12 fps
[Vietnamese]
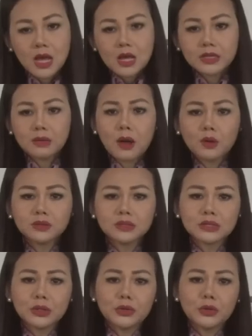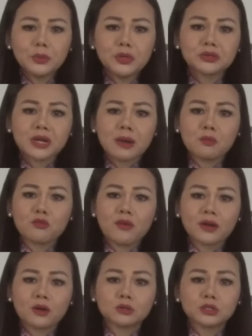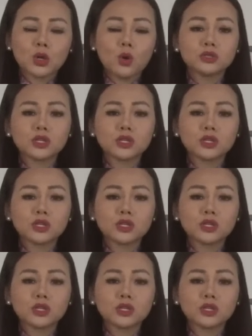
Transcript: Nhà báo Từ Thức cũng đưa ra một vài con số